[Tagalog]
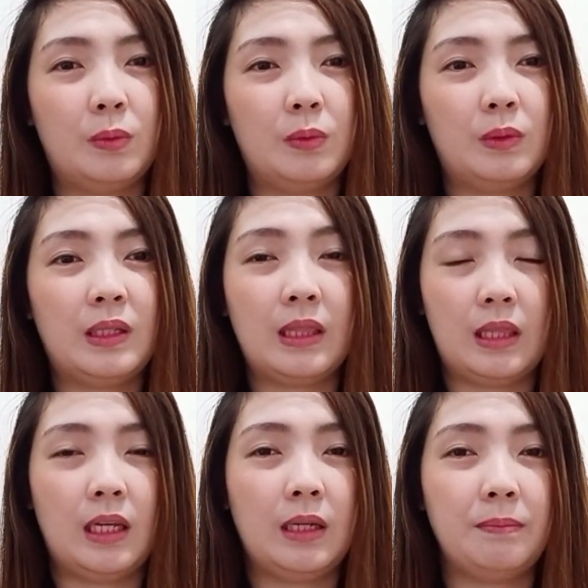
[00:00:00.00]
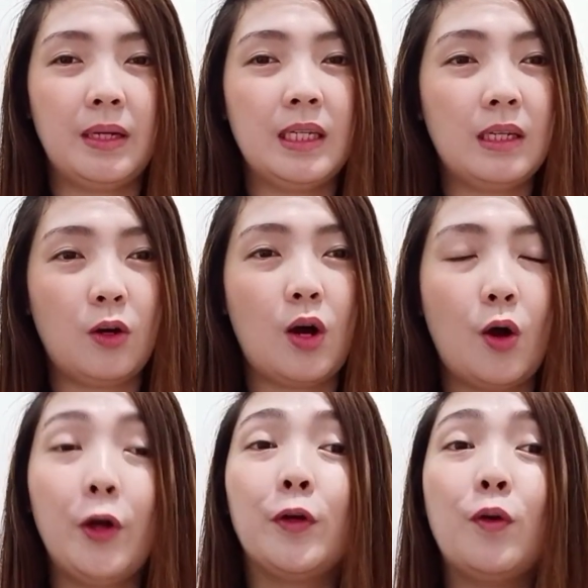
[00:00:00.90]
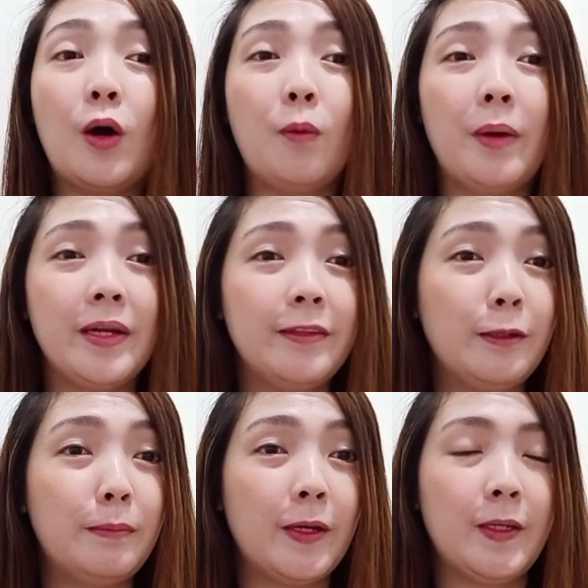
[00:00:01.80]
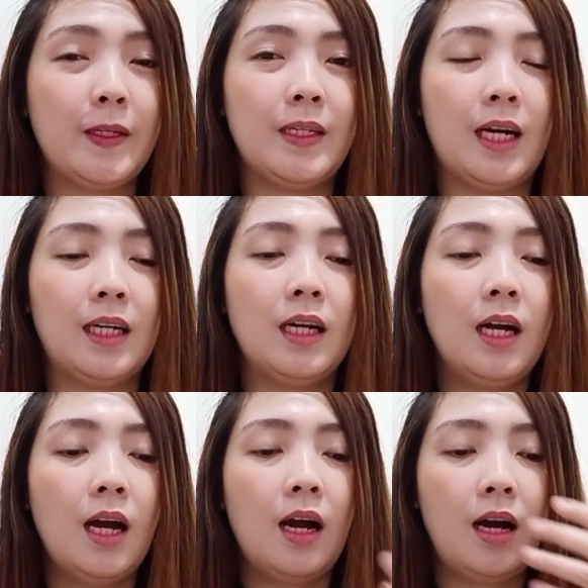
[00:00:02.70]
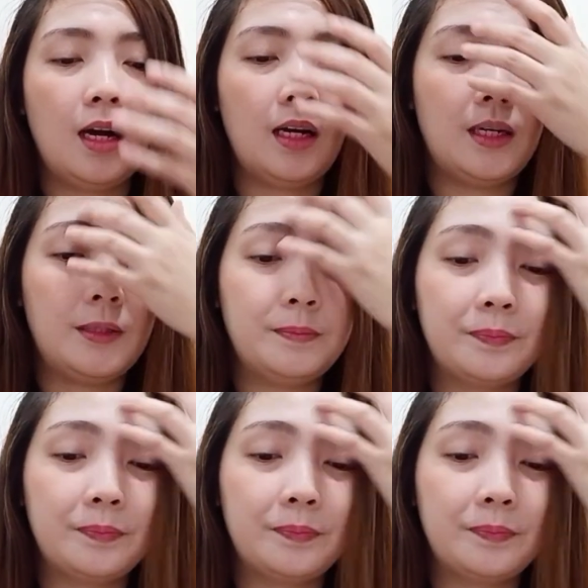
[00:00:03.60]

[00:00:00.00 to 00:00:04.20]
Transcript: hindi mahi or kung ako ba ay hindi mahihiyang um,